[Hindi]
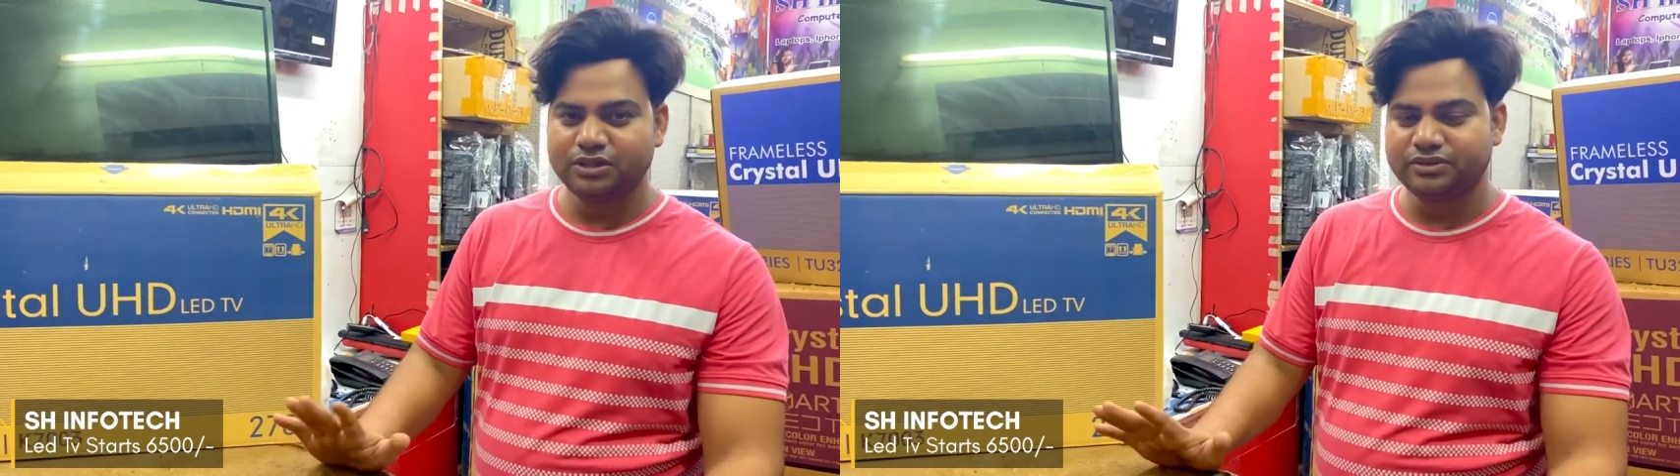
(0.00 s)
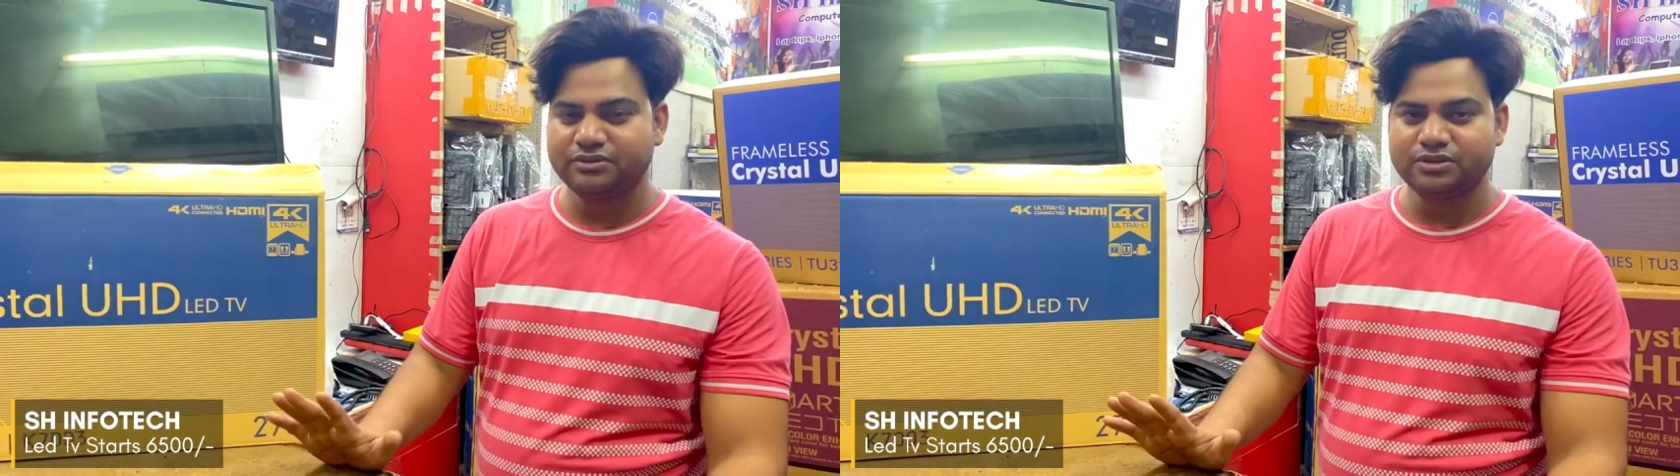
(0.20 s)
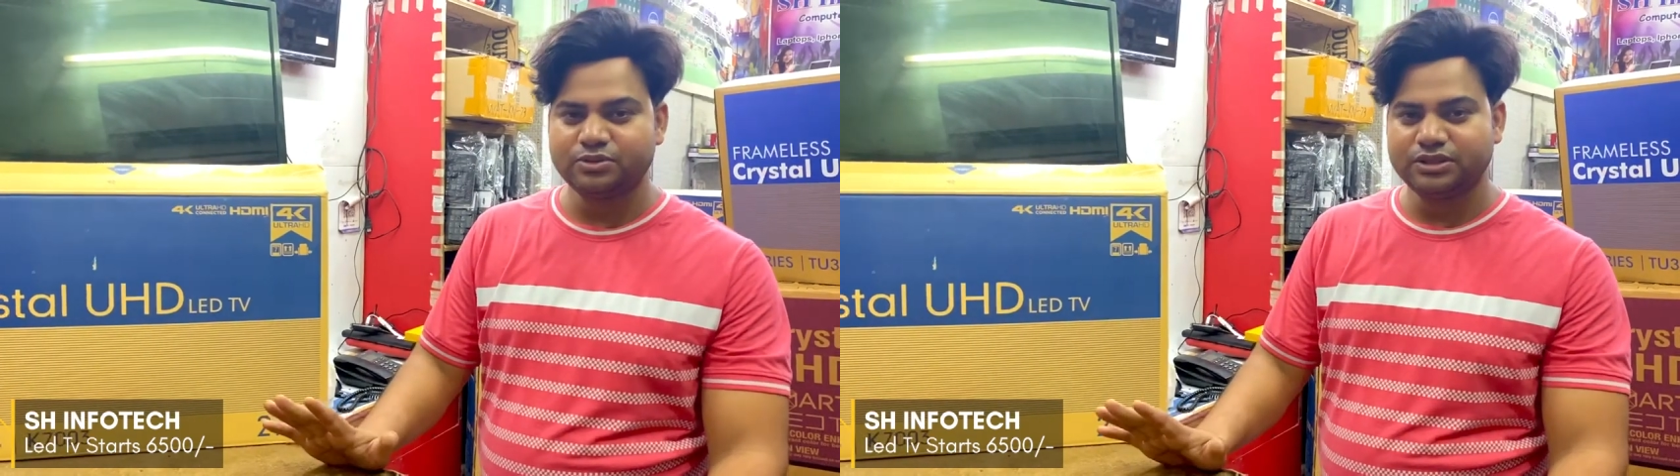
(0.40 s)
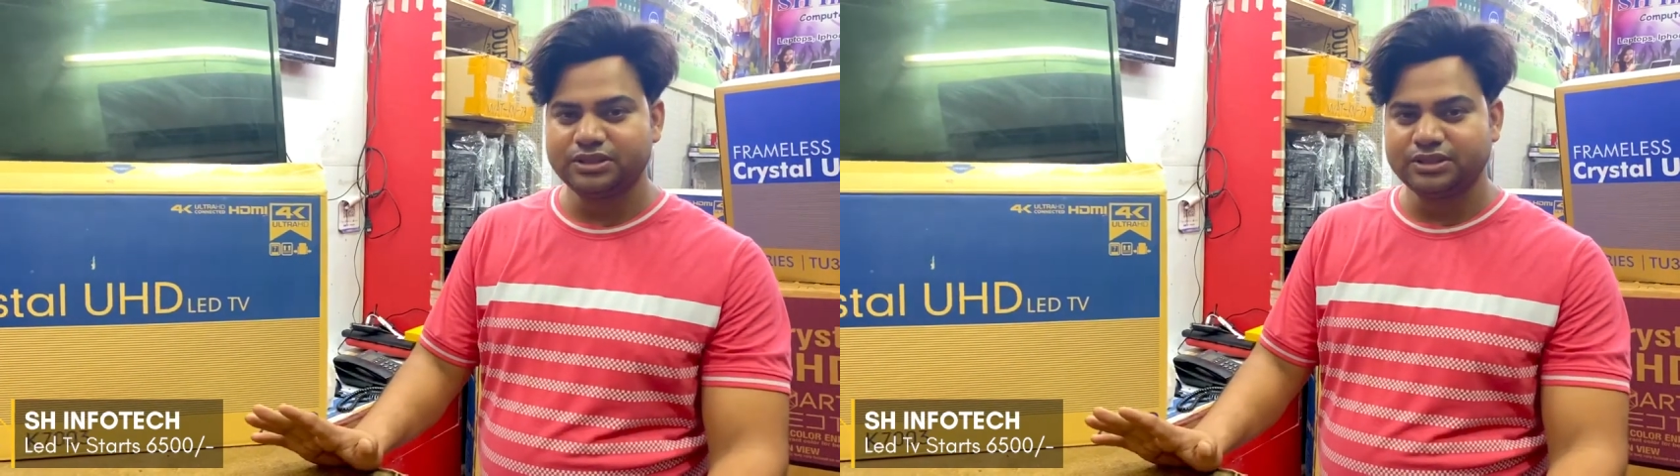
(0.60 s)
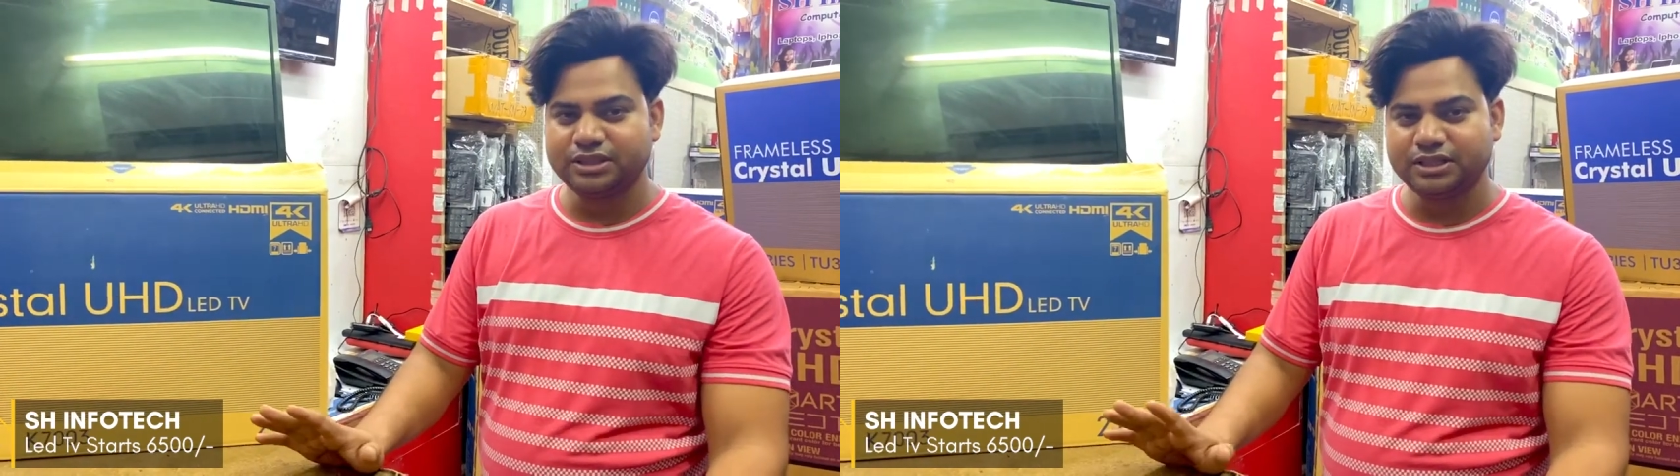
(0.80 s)
कोई रिफर
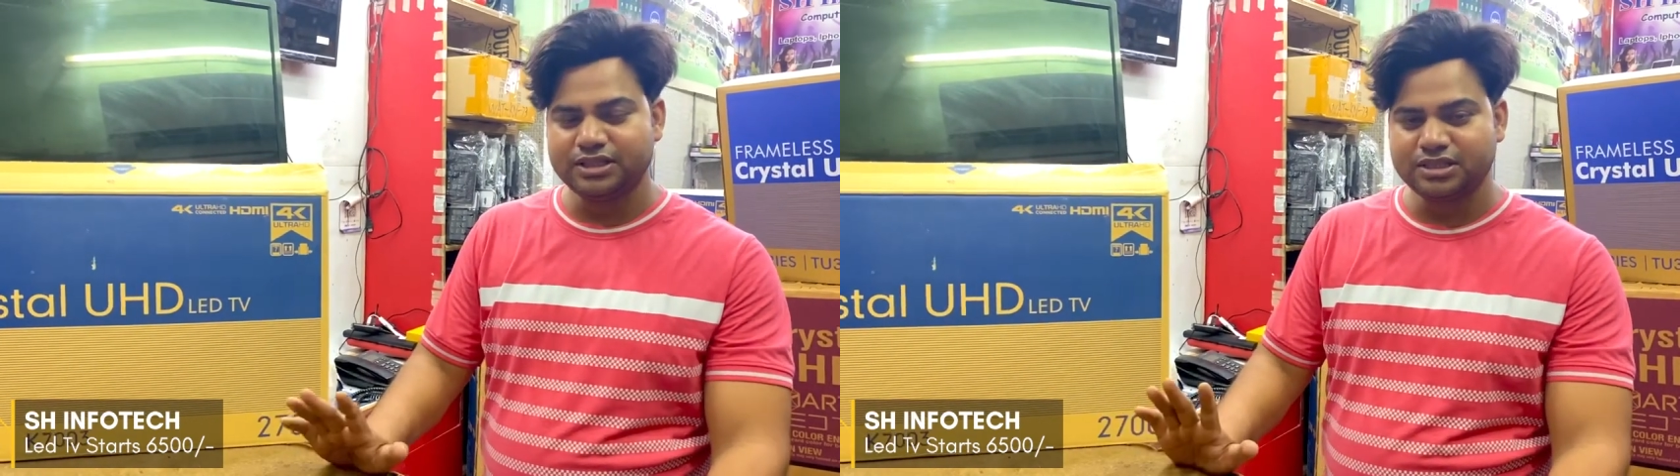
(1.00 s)
होती है सारी